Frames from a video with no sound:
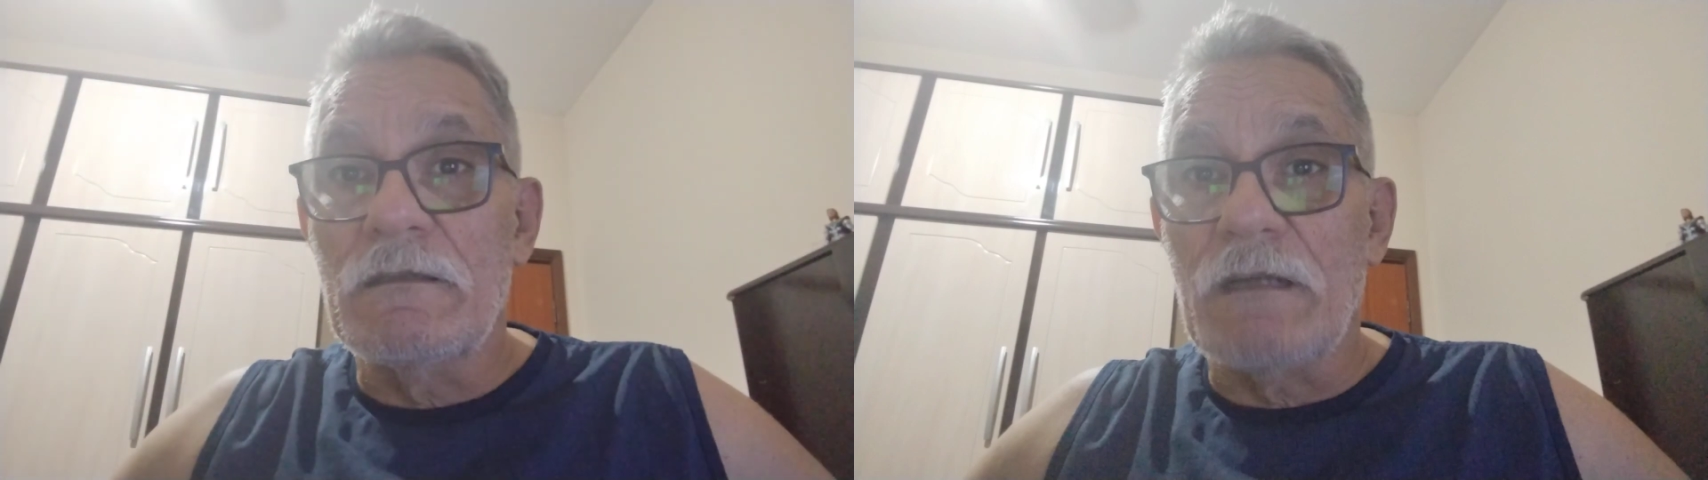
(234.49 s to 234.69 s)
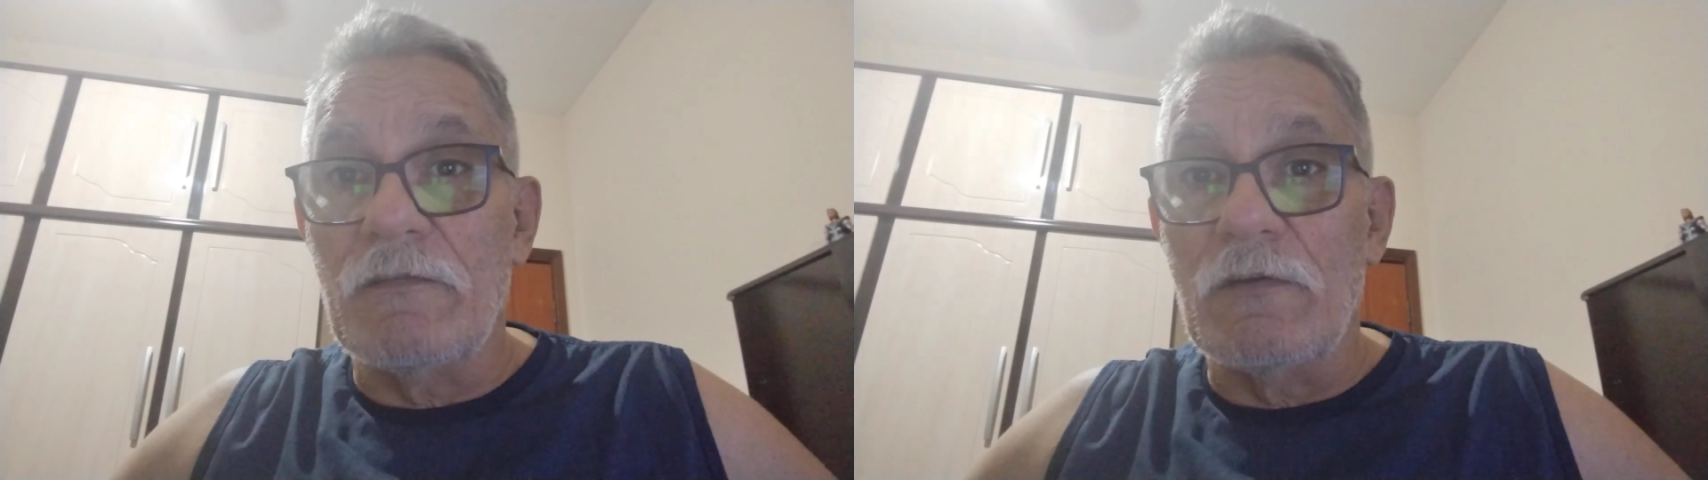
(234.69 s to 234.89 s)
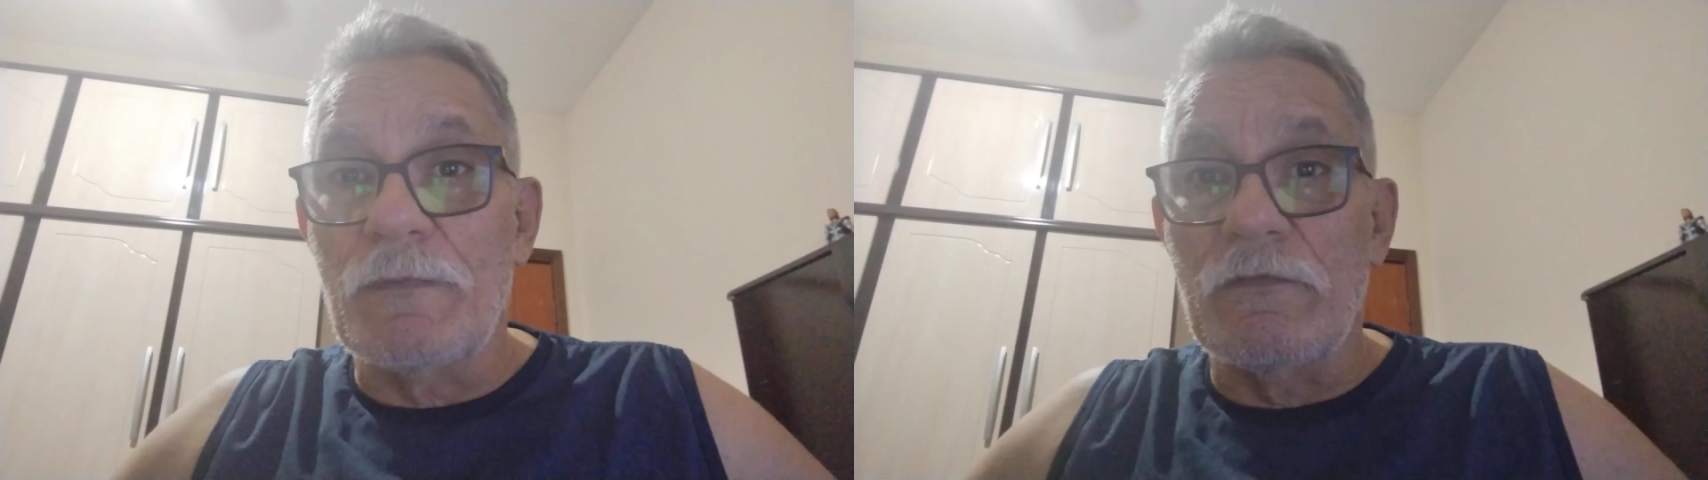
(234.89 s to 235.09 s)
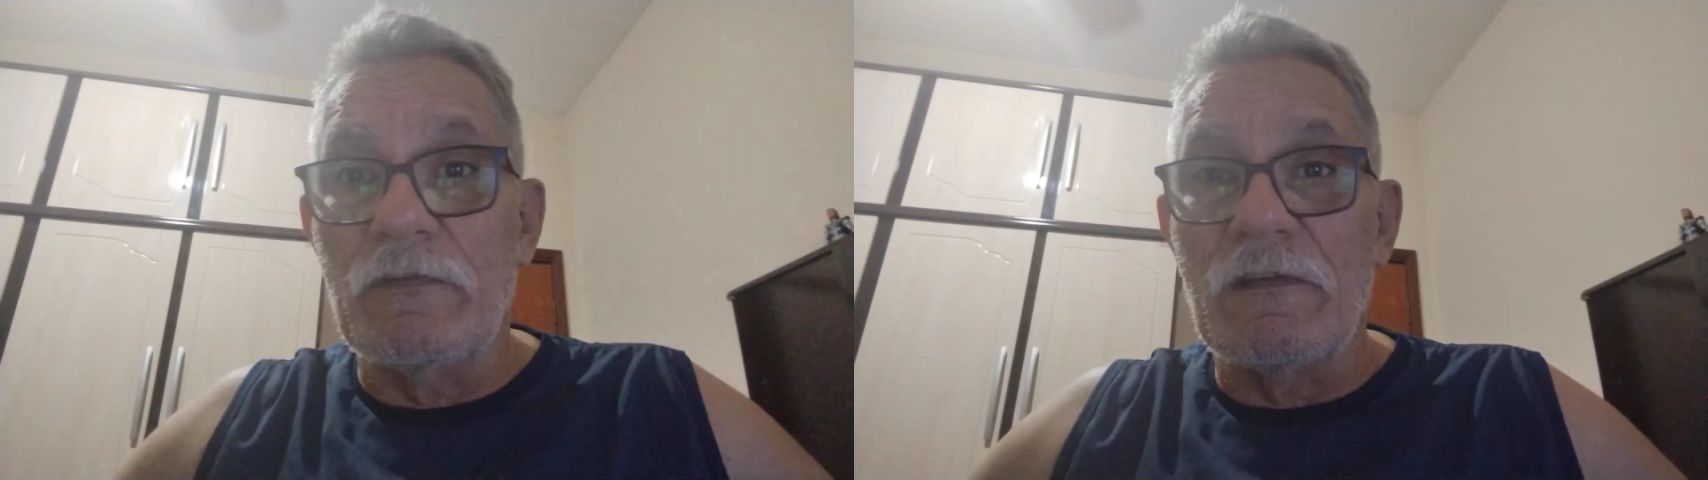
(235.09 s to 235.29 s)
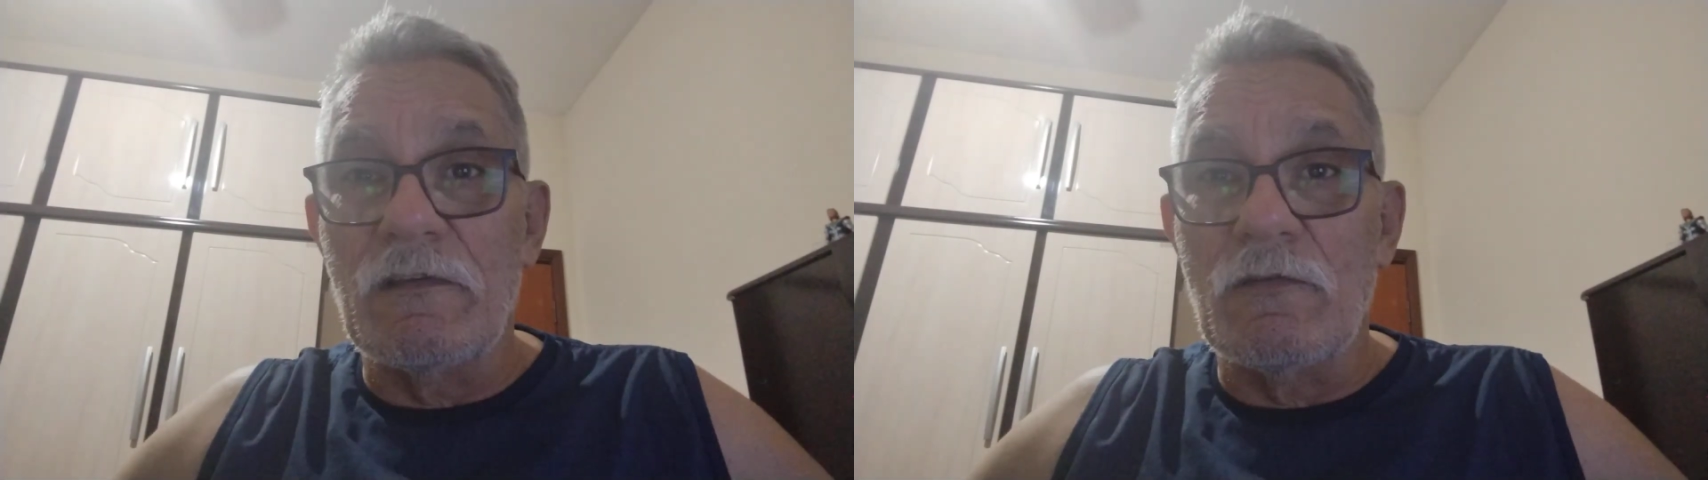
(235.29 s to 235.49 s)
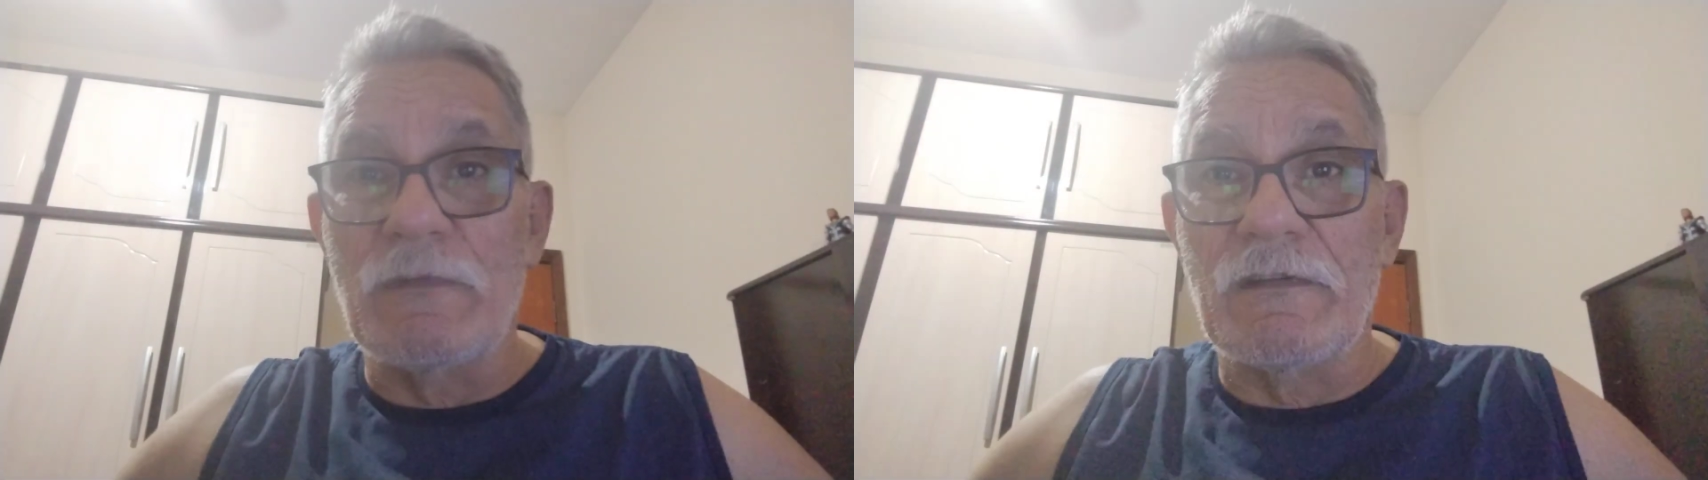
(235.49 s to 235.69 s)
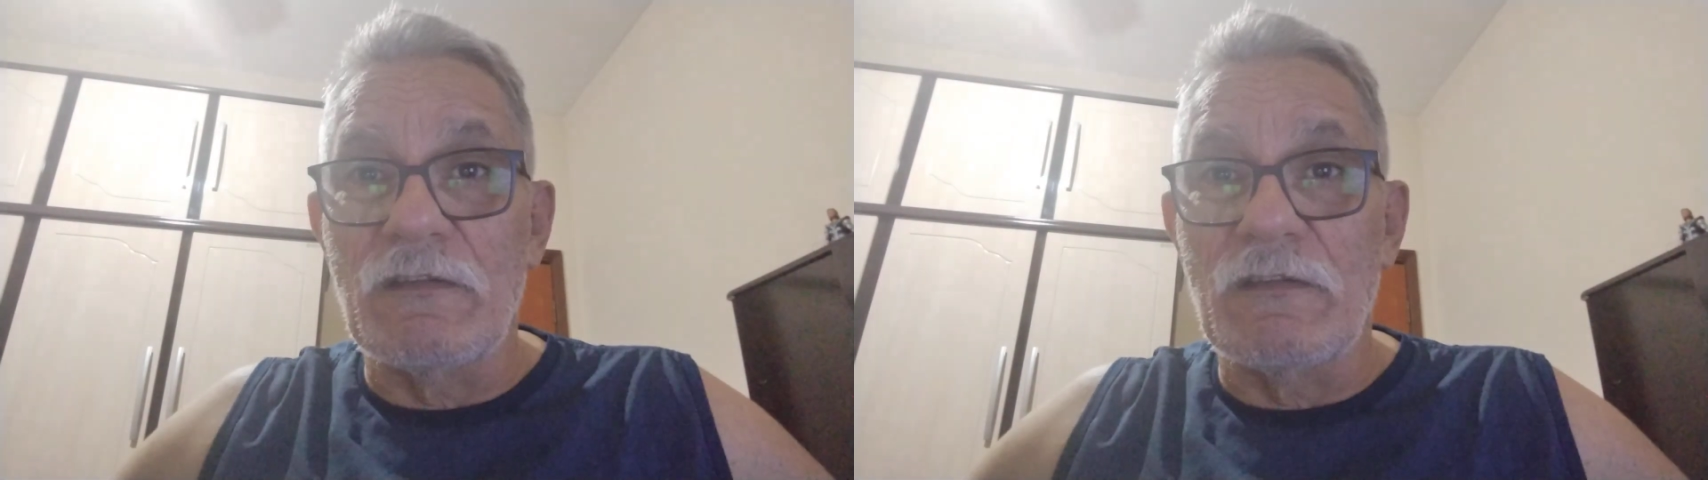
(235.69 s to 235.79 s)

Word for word: trazendo para vocês algumas